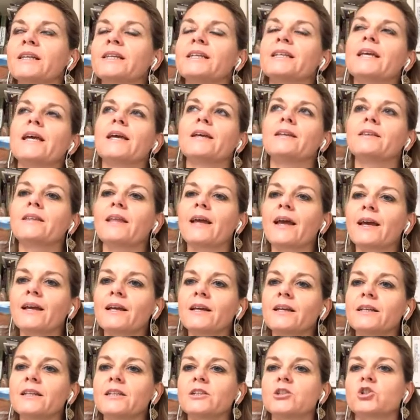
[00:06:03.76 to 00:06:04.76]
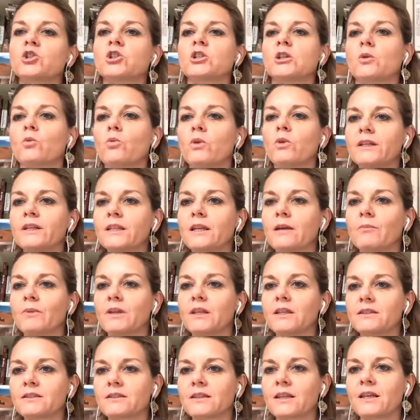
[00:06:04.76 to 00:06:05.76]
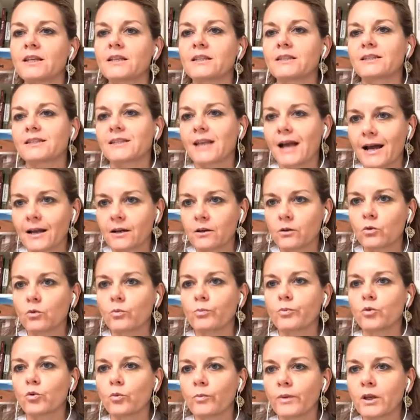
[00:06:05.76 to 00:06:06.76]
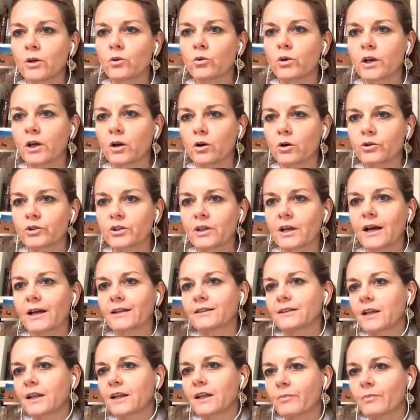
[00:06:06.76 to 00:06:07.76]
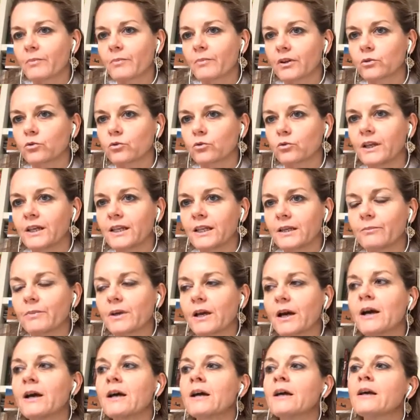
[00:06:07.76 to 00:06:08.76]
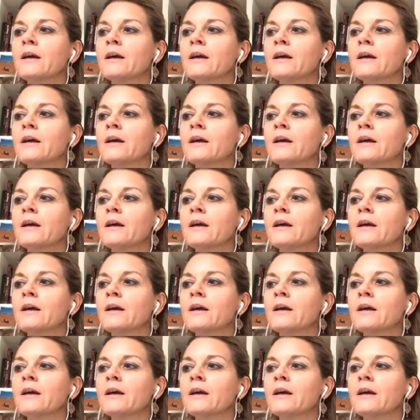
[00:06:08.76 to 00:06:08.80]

linea. I tecnici, quelli dei ministeri, sanno più o meno che cosa andrebbe fatto in Libia